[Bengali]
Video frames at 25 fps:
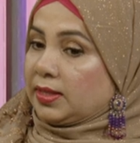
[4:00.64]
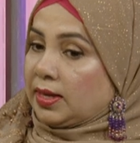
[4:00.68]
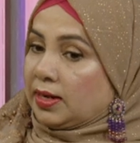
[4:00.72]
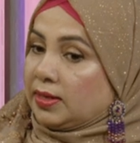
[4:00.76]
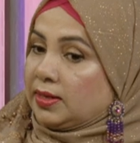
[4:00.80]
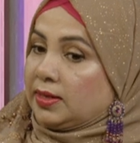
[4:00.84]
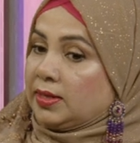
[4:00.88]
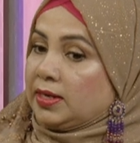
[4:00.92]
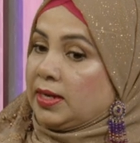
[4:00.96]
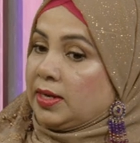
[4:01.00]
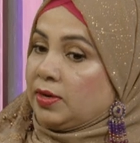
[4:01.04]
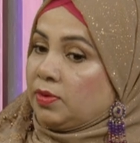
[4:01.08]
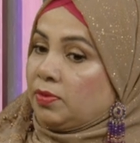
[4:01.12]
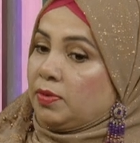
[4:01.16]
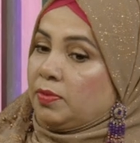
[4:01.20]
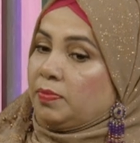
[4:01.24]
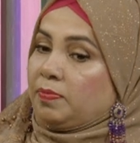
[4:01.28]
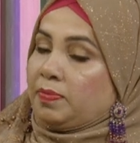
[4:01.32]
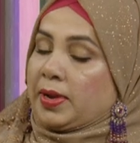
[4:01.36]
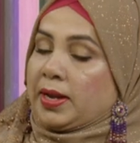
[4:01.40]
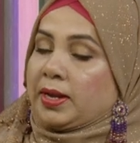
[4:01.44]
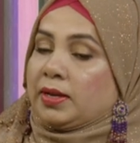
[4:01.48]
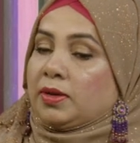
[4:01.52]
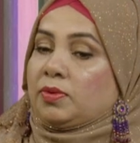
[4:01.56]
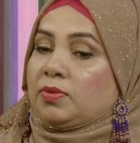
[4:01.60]
তার এগুলো
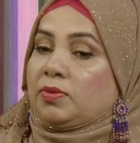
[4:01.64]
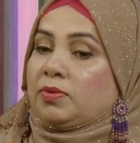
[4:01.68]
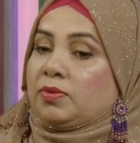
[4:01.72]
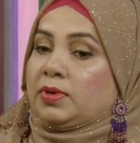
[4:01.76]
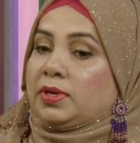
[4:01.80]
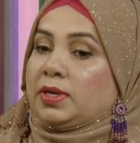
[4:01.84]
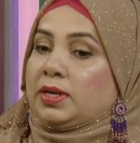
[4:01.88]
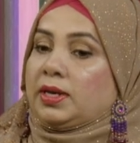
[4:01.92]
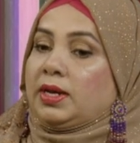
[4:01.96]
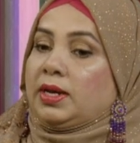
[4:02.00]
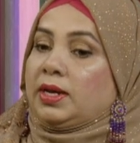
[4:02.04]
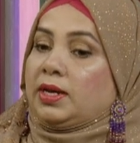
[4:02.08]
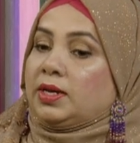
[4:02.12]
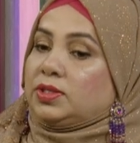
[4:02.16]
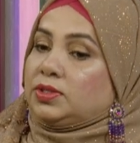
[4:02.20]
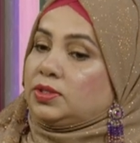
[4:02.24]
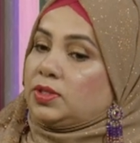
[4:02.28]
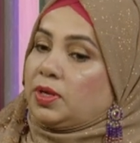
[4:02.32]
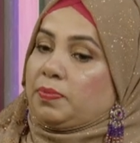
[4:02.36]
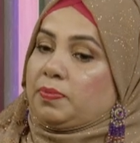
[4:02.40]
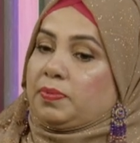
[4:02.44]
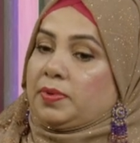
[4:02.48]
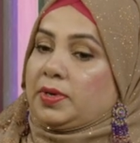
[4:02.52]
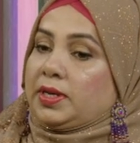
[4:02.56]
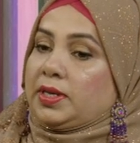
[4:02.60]
প্ল্যান করে
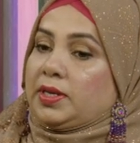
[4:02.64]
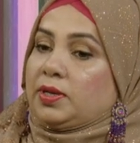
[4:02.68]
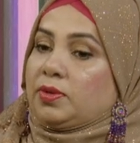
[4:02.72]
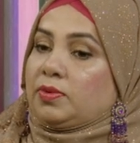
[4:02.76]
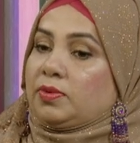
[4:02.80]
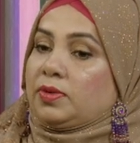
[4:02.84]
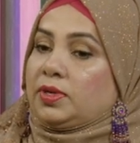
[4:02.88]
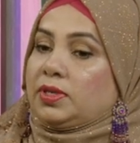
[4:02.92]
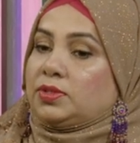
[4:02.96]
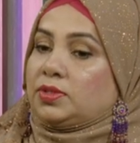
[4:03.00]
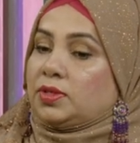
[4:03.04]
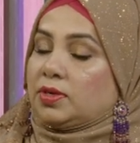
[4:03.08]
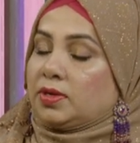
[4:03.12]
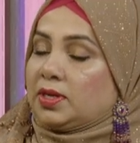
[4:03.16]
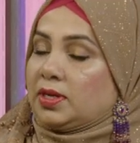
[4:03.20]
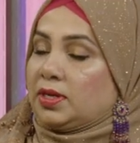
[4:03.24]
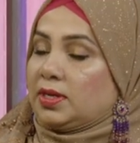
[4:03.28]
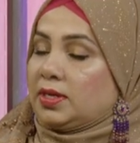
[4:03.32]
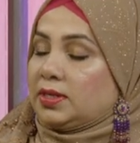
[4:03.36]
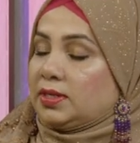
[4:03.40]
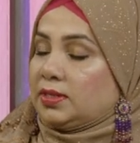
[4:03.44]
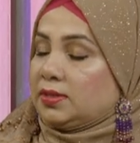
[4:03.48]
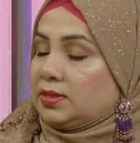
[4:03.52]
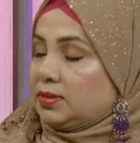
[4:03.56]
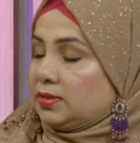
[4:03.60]
সব রেডি করে সকালে
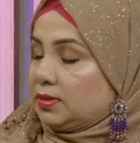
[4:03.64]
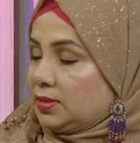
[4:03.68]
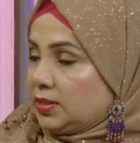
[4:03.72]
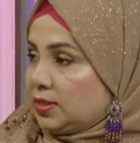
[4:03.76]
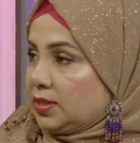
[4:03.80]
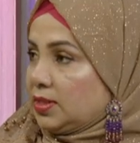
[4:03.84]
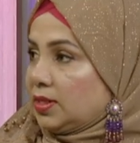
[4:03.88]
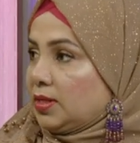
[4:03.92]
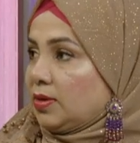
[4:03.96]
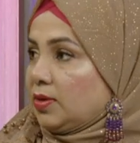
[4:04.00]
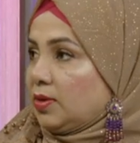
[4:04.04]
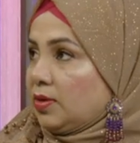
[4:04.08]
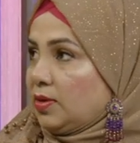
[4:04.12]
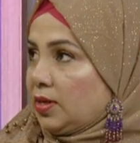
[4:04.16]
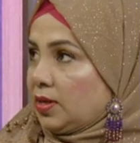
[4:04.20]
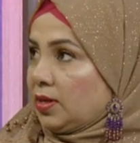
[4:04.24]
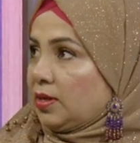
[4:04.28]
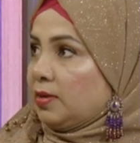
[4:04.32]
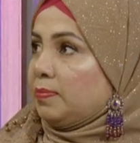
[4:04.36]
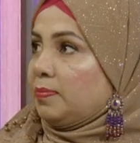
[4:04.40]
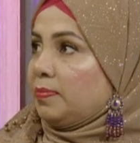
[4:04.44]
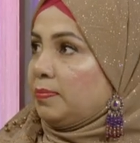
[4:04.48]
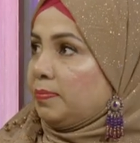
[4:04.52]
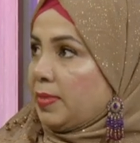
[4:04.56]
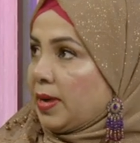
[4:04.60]
যেটা
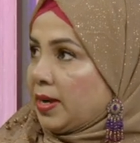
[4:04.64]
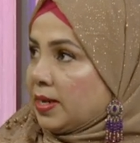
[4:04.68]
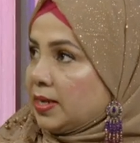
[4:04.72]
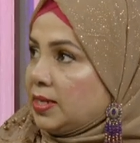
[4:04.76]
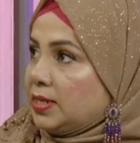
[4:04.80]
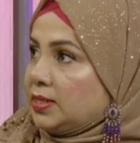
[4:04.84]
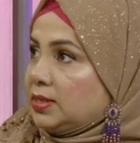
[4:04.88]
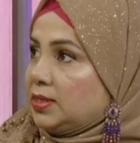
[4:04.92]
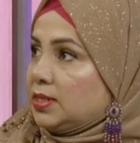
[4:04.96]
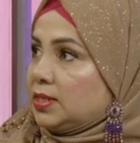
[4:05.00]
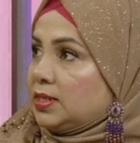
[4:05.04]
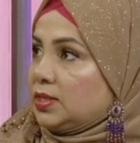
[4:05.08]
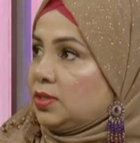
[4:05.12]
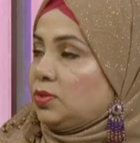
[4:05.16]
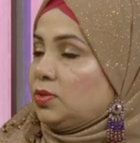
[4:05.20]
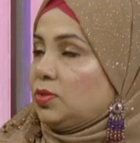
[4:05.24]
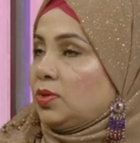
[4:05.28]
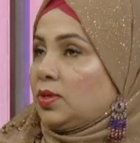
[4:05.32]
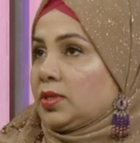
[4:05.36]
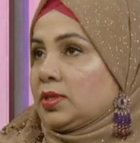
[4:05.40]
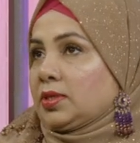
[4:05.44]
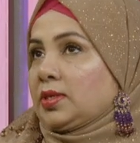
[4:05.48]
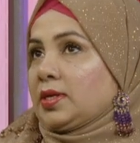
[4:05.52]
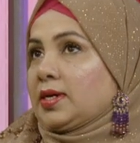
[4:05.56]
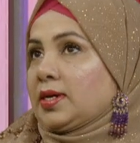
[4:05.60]
বাকি যে কিছু
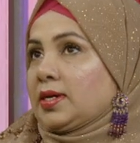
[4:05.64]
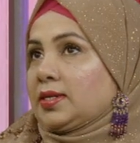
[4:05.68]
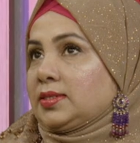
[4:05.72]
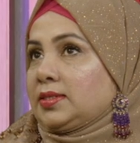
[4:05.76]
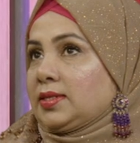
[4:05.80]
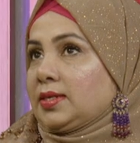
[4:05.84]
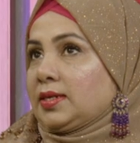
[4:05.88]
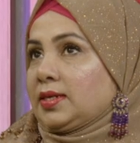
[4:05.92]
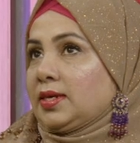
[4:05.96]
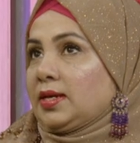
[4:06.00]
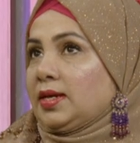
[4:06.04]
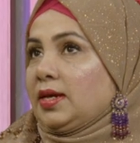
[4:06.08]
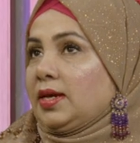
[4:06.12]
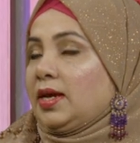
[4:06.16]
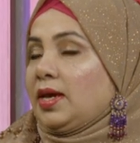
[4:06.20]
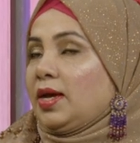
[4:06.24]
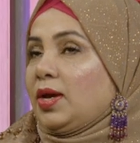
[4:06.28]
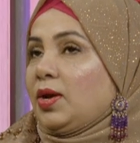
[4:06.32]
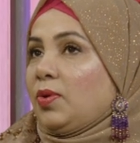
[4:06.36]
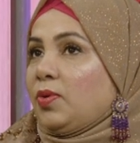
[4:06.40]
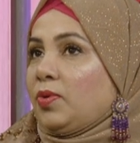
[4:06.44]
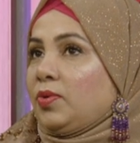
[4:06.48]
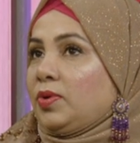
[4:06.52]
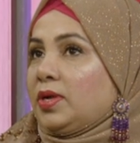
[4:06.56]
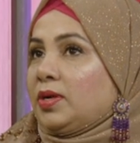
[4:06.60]
একটা কাজ থাকে
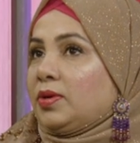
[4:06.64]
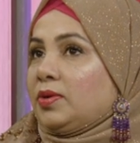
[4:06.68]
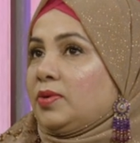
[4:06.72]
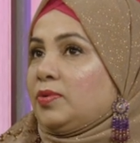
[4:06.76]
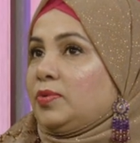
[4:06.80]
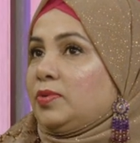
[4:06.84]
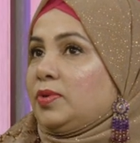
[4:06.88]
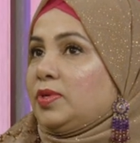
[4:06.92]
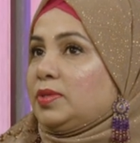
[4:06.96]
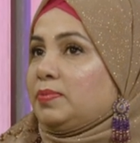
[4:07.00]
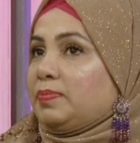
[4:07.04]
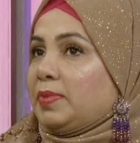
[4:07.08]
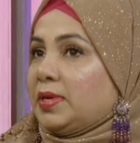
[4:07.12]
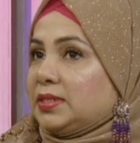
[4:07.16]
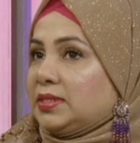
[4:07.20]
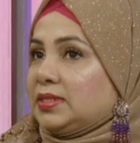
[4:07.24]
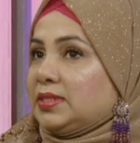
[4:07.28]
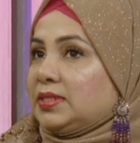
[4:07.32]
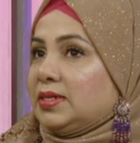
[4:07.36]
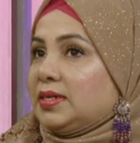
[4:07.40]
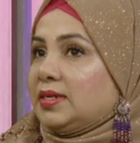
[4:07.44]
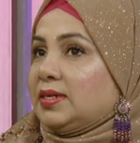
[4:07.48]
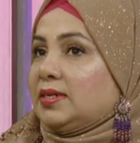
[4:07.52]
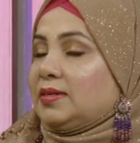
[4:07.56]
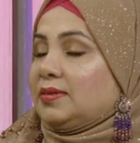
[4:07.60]
ওটা করে
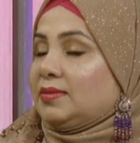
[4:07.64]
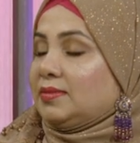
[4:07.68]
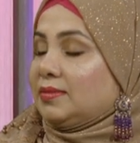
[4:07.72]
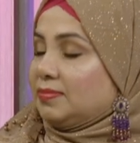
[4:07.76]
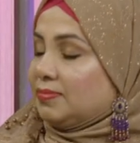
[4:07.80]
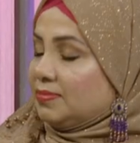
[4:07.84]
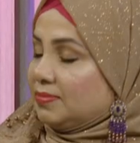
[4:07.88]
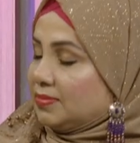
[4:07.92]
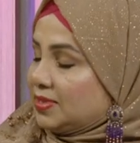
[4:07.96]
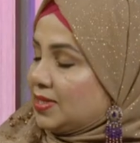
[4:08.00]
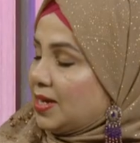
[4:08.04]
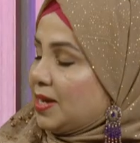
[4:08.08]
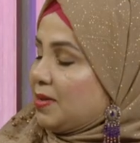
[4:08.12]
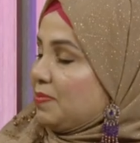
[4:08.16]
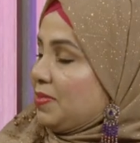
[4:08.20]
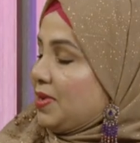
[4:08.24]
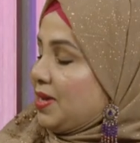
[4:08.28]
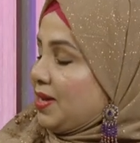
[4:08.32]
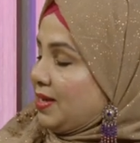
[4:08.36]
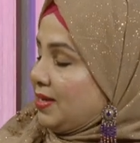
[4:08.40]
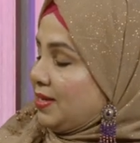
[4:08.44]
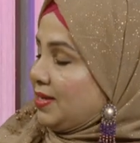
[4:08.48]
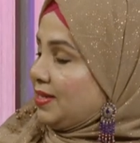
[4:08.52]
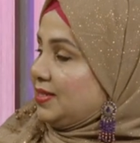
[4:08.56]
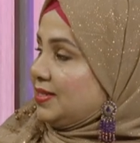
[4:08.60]
বাচ্চা স্বামী
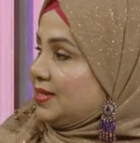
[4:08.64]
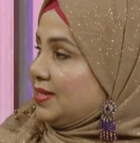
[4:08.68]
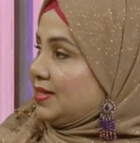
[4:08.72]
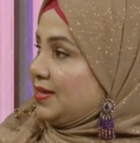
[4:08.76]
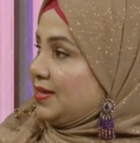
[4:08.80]
নিজে